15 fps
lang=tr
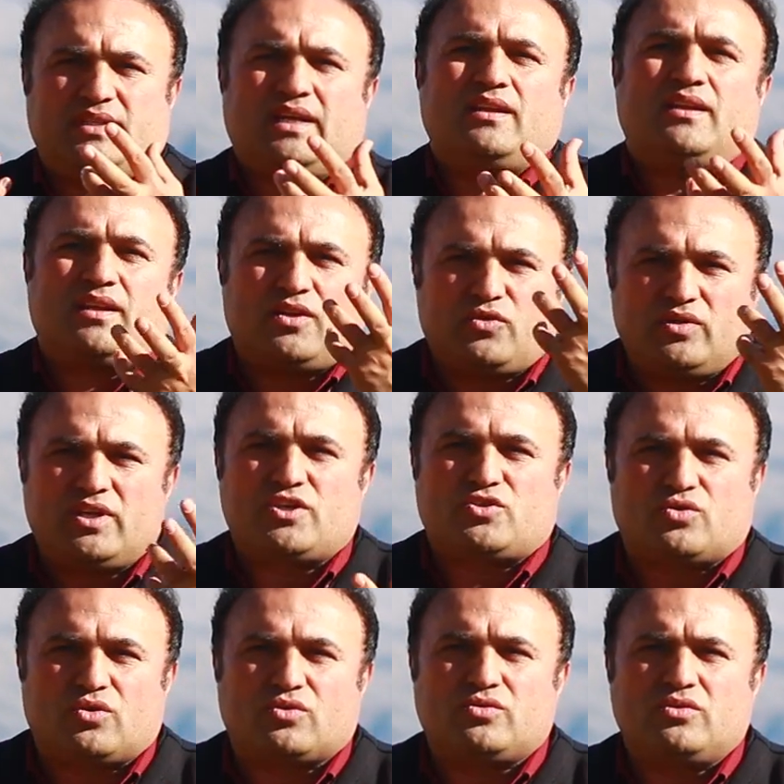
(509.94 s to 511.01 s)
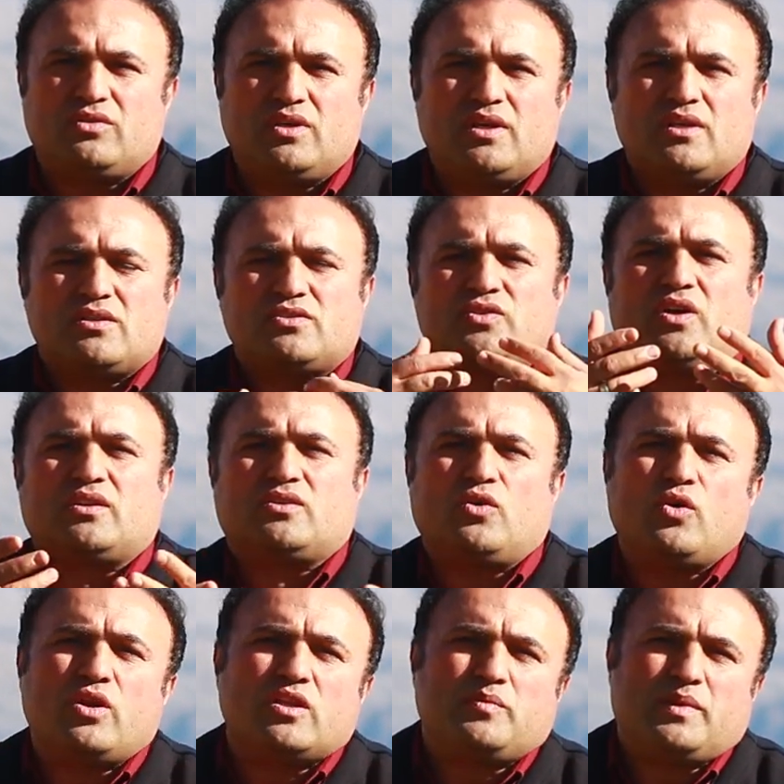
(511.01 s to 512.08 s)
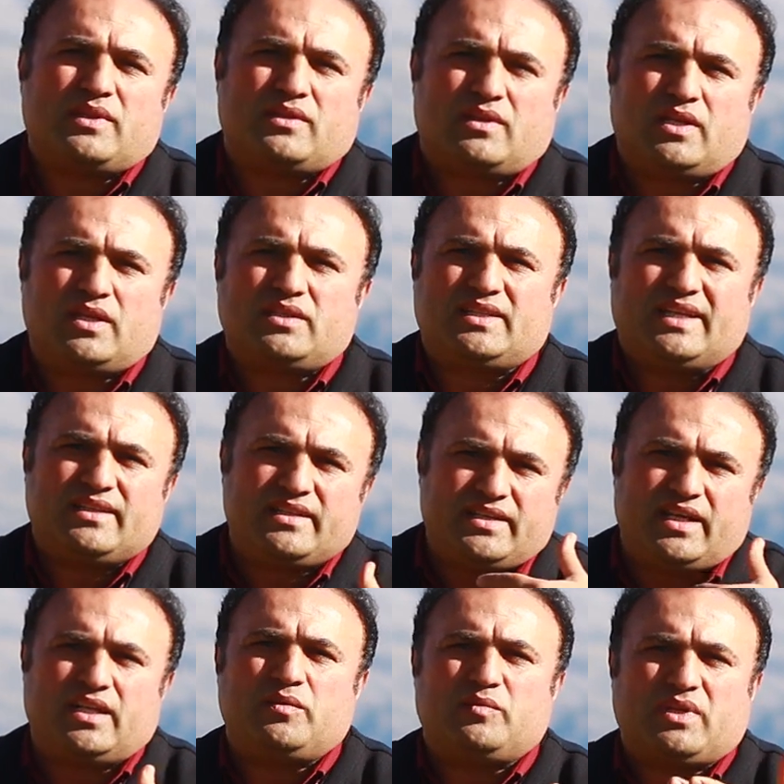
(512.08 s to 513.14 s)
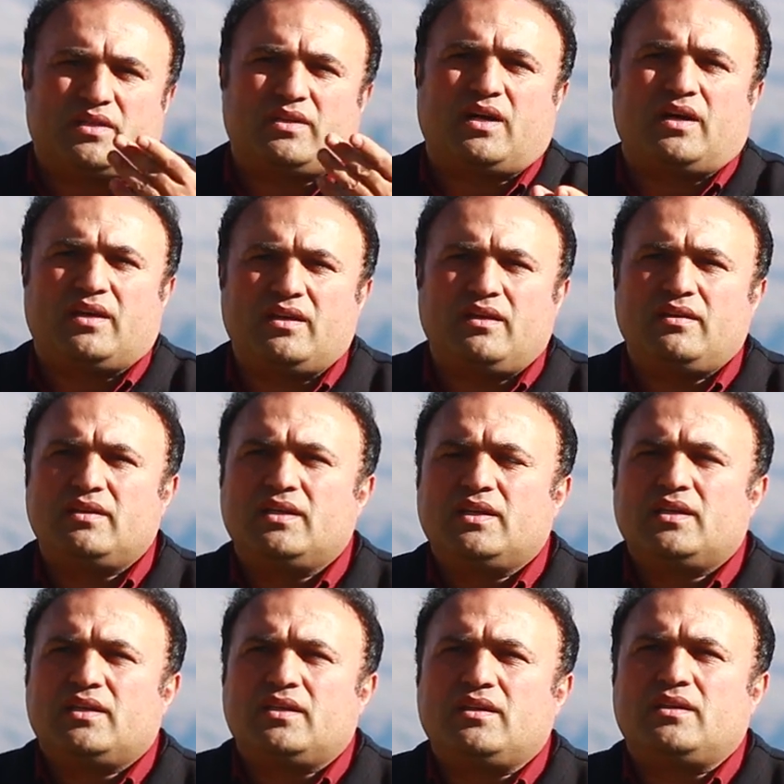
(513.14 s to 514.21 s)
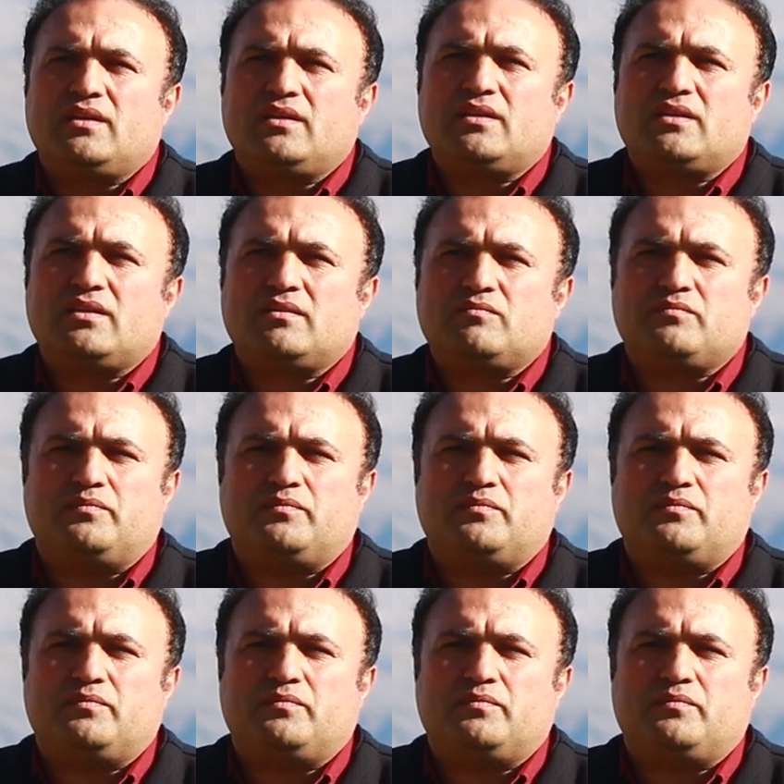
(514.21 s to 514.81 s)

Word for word: derlere güneş doğdu. Şu anda öğretmendirler, kendi yeğenim de dahil. E,